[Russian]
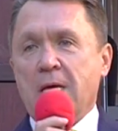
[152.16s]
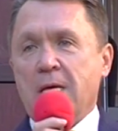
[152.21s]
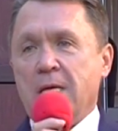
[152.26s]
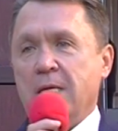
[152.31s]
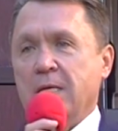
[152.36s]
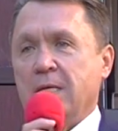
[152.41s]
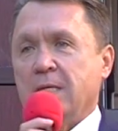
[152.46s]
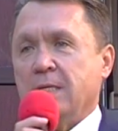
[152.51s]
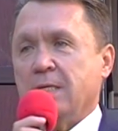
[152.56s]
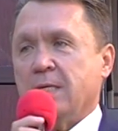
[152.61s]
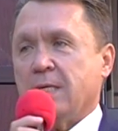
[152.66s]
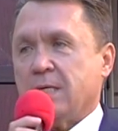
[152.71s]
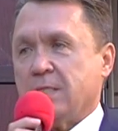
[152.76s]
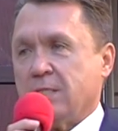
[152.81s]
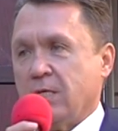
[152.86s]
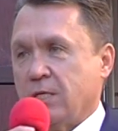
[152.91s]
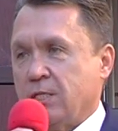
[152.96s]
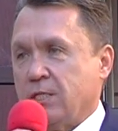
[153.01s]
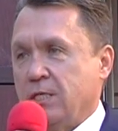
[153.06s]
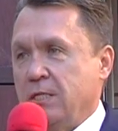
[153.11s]
И
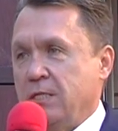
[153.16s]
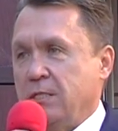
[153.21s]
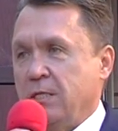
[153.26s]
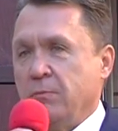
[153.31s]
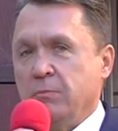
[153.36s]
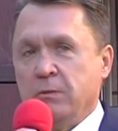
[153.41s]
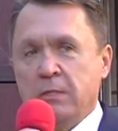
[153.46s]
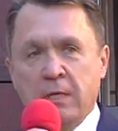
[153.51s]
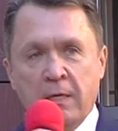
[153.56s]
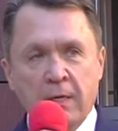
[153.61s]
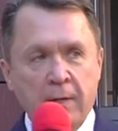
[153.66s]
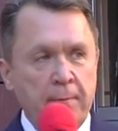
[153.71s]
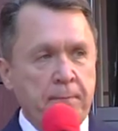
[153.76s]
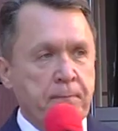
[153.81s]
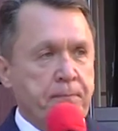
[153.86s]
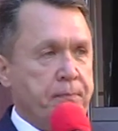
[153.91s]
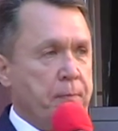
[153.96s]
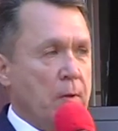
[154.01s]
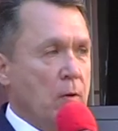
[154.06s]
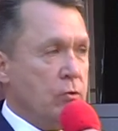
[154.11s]
разрешите мне,
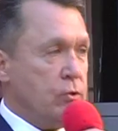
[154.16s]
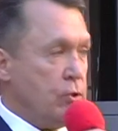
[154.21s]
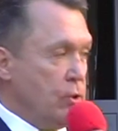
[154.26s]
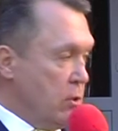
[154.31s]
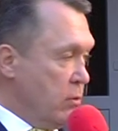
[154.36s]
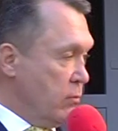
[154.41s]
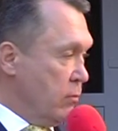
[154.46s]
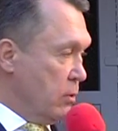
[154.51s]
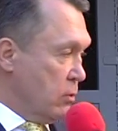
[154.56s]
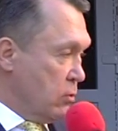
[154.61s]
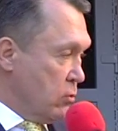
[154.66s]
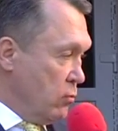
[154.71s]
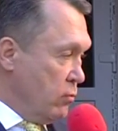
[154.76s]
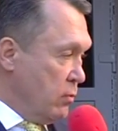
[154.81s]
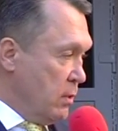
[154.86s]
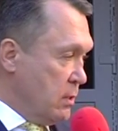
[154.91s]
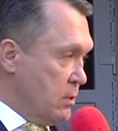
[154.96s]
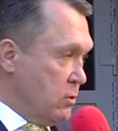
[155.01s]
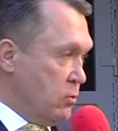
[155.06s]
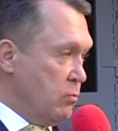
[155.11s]
учитывая, что у
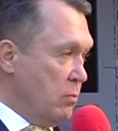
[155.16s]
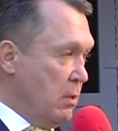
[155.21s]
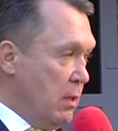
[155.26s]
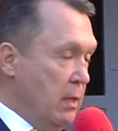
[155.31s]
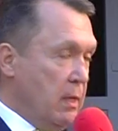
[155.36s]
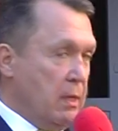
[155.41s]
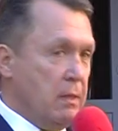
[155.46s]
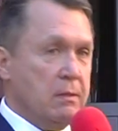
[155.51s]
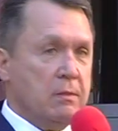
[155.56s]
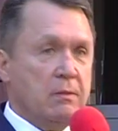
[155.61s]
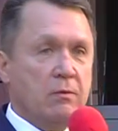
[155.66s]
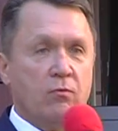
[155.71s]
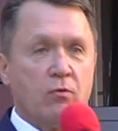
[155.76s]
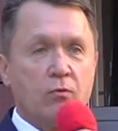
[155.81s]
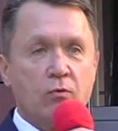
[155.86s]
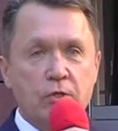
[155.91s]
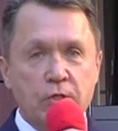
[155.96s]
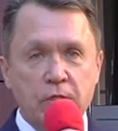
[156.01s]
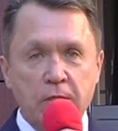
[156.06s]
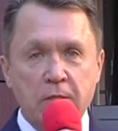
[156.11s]
вас юбилей,
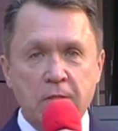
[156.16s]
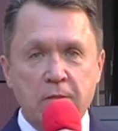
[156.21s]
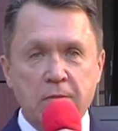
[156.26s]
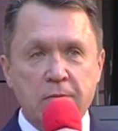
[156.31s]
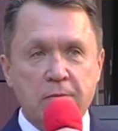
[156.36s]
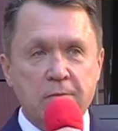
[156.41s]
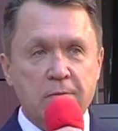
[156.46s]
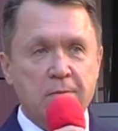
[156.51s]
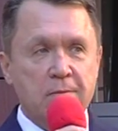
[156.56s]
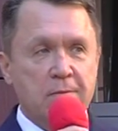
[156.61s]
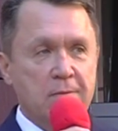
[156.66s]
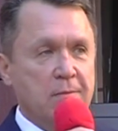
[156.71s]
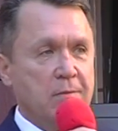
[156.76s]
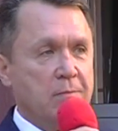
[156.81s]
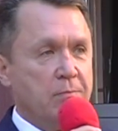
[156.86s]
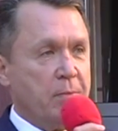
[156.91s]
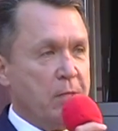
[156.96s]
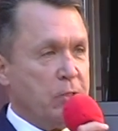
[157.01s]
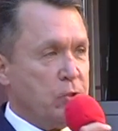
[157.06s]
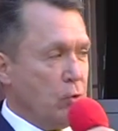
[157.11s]
вручить
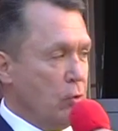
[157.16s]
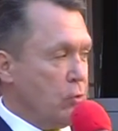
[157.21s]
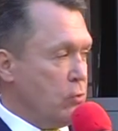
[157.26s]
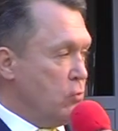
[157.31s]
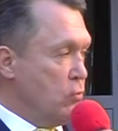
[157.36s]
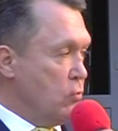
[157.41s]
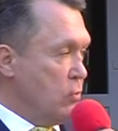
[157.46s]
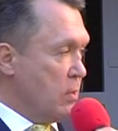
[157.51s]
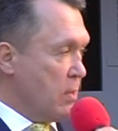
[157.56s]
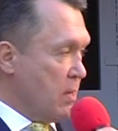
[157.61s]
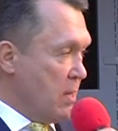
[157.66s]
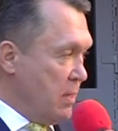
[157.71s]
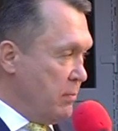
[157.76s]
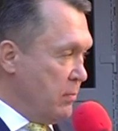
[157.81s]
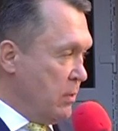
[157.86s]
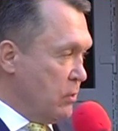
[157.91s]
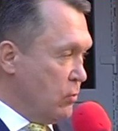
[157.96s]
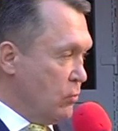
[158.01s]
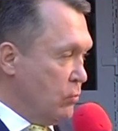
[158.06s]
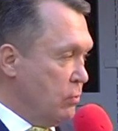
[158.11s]
почетную
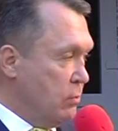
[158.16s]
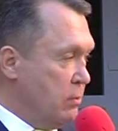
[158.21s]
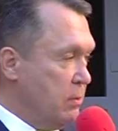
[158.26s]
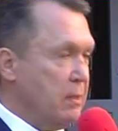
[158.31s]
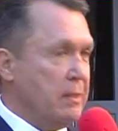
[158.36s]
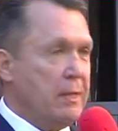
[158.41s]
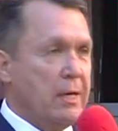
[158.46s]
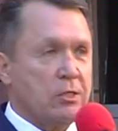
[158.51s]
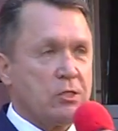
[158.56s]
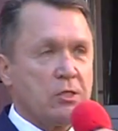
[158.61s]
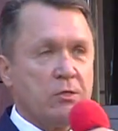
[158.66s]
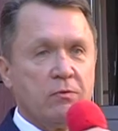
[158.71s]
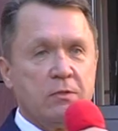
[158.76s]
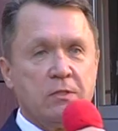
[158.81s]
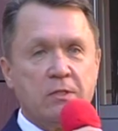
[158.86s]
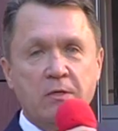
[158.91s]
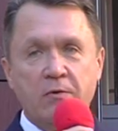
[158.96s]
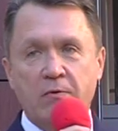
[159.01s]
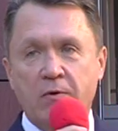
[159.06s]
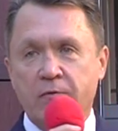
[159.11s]
грамоту нашего
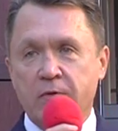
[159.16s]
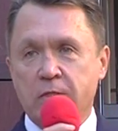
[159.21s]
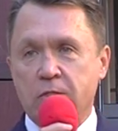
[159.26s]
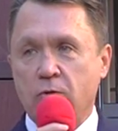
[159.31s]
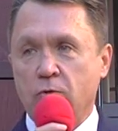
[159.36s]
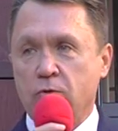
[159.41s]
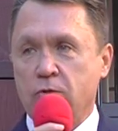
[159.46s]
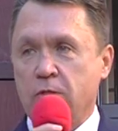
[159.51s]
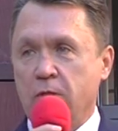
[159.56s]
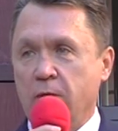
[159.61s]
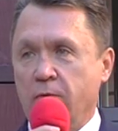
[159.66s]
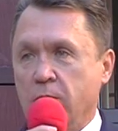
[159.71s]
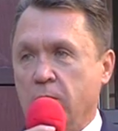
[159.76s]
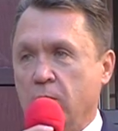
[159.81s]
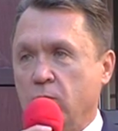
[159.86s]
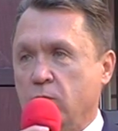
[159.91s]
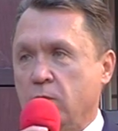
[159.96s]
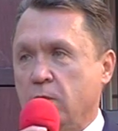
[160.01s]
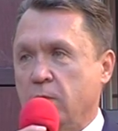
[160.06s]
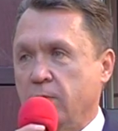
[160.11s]
Северо-Восточного
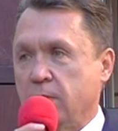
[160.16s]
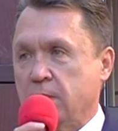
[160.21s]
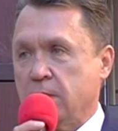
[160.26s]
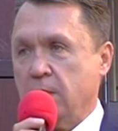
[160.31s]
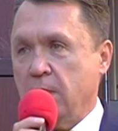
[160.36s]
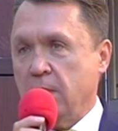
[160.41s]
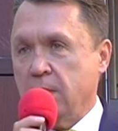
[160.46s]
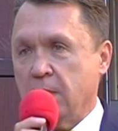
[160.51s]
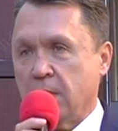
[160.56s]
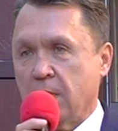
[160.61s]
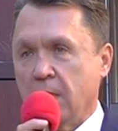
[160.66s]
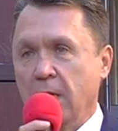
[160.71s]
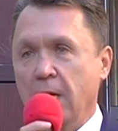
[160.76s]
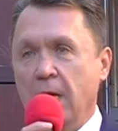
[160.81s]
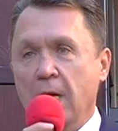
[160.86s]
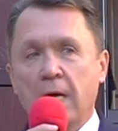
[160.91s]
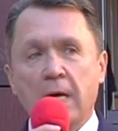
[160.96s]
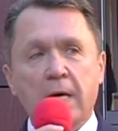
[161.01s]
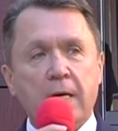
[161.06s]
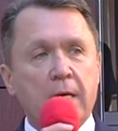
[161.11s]
научного центра,
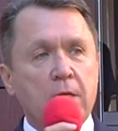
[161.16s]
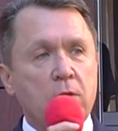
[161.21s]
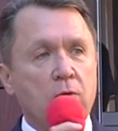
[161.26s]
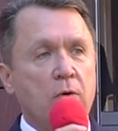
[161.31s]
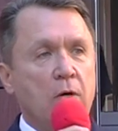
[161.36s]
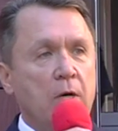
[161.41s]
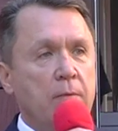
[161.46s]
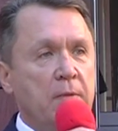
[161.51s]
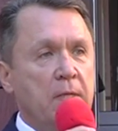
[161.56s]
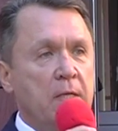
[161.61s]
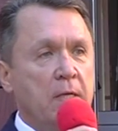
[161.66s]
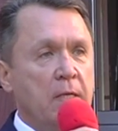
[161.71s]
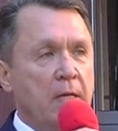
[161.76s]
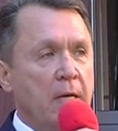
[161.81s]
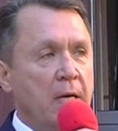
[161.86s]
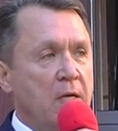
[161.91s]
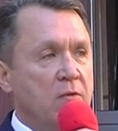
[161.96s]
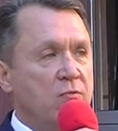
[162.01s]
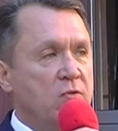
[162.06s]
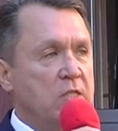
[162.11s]
который
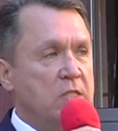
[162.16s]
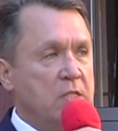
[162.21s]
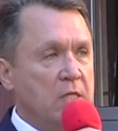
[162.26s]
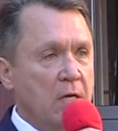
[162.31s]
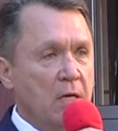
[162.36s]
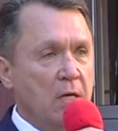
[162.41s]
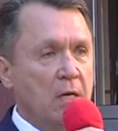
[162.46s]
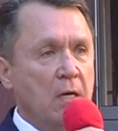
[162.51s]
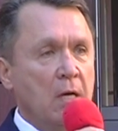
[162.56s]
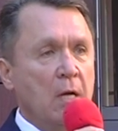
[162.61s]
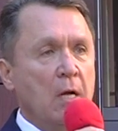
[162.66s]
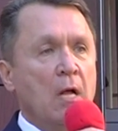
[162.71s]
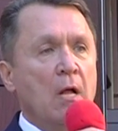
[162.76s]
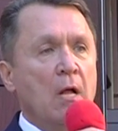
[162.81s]
объединяет все